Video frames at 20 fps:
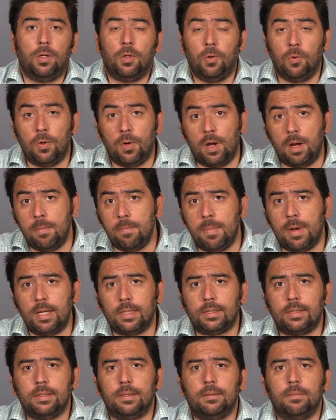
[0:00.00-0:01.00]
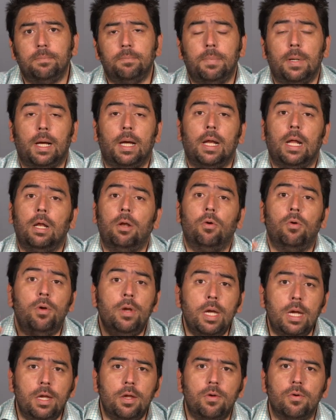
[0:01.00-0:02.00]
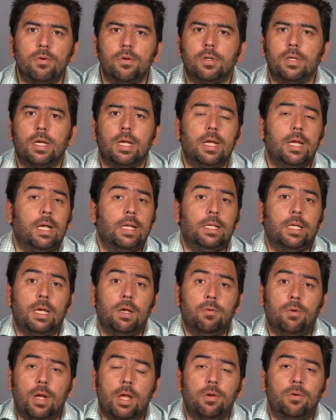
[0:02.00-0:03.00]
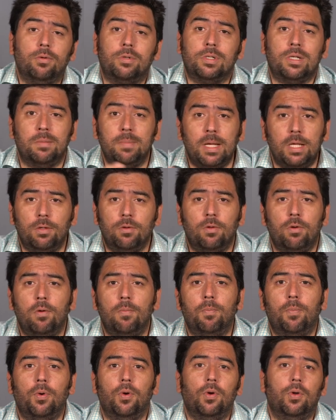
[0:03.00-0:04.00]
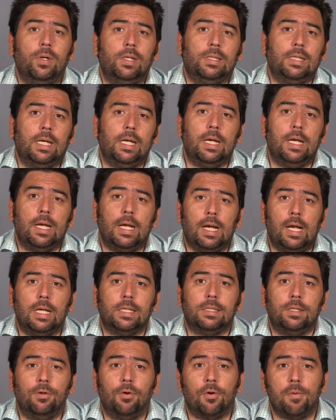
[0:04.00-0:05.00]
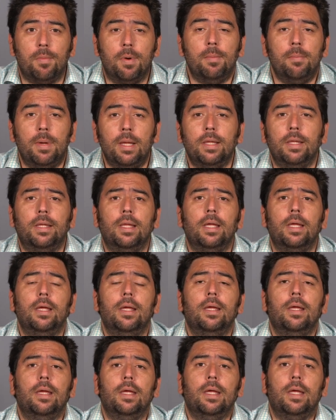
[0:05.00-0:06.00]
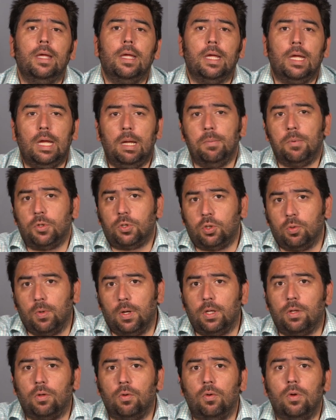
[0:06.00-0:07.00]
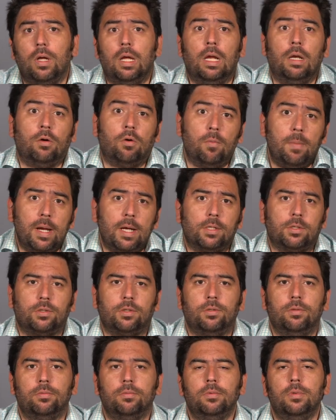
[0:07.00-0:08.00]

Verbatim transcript: Y una vez más, pagarán los niños, quienes han tenido un año tremendo, no han podido ni siquiera ir a clase normalmente, y por supuesto el comercio.